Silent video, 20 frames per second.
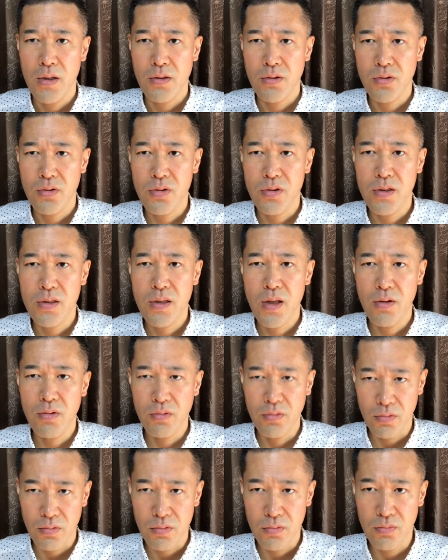ついて
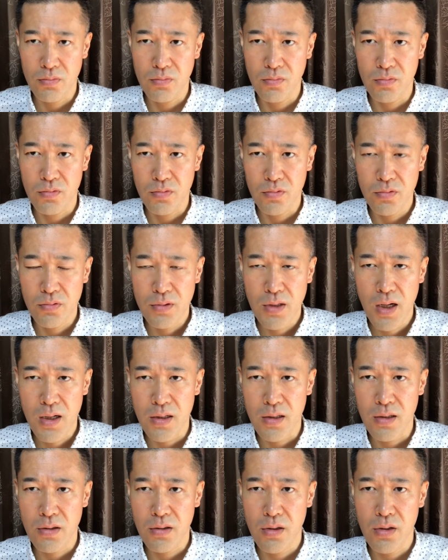る、うん、運がい
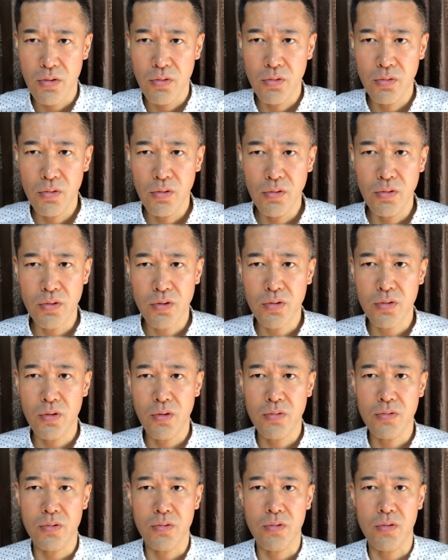いっていうのをす
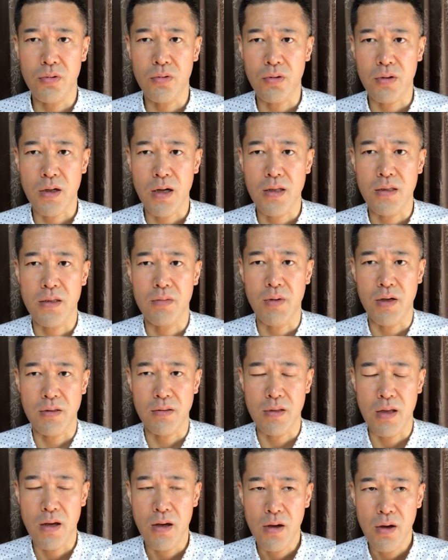ごくこう感じま
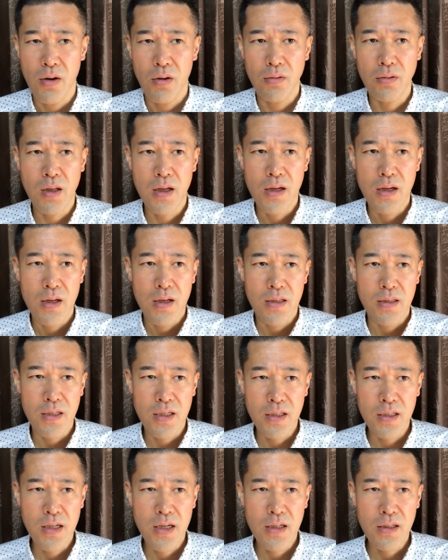すね。ほんで
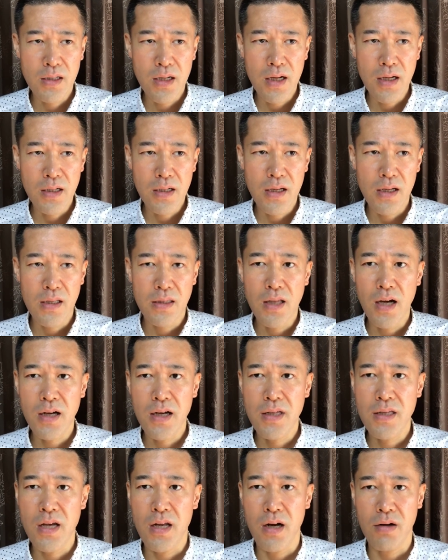人間関係だ
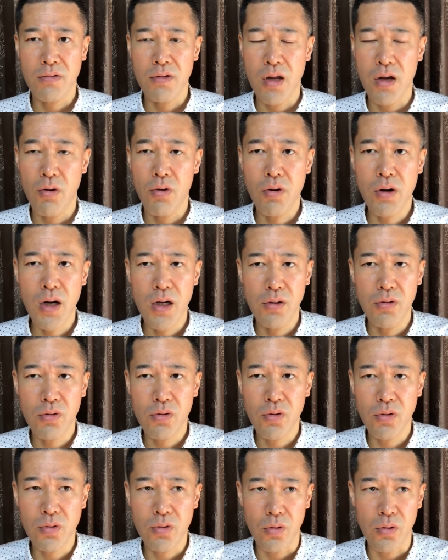けじゃなくね、他の
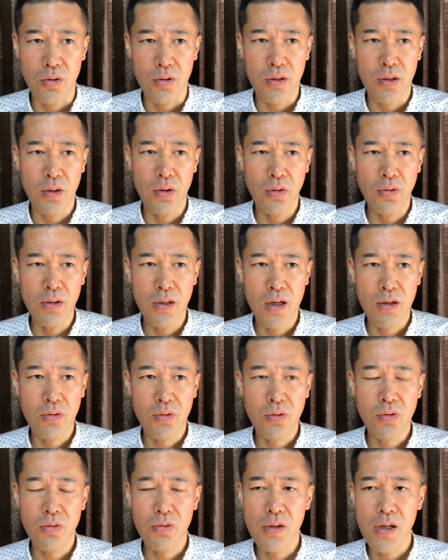こといろんな
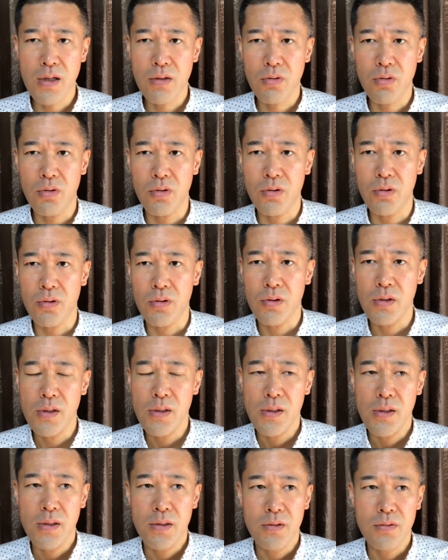ことがこ
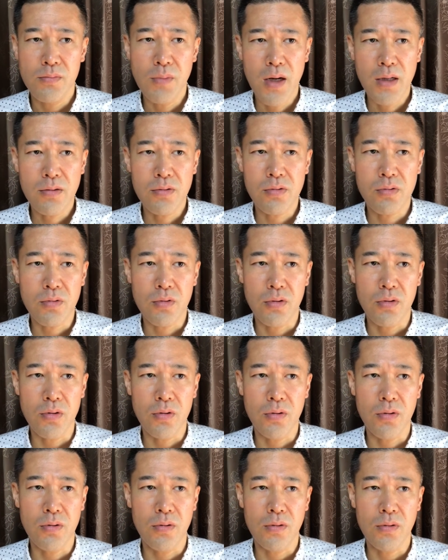ううまく
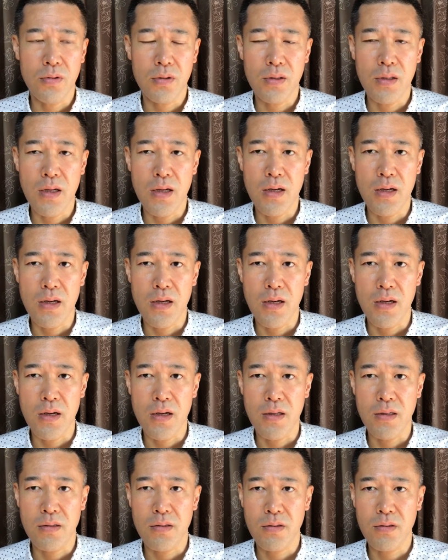こう、
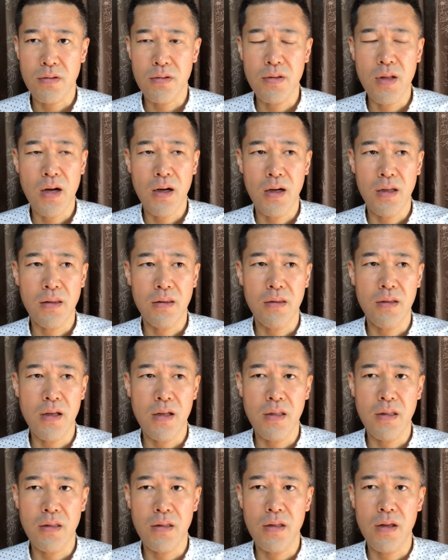つながって
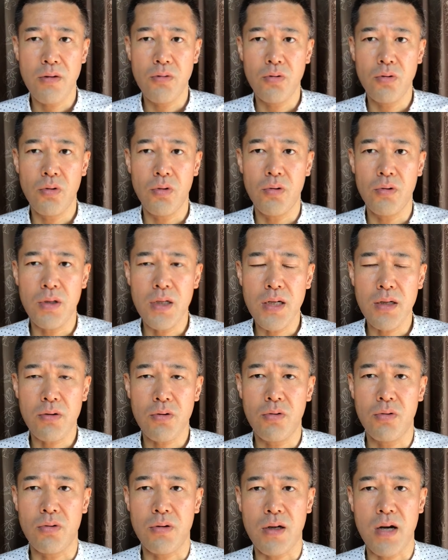いってるように
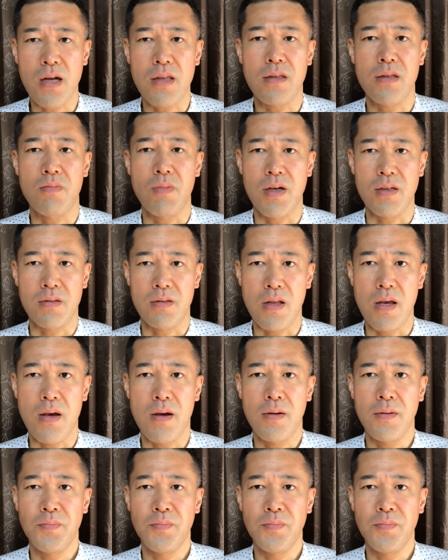こう感じますね。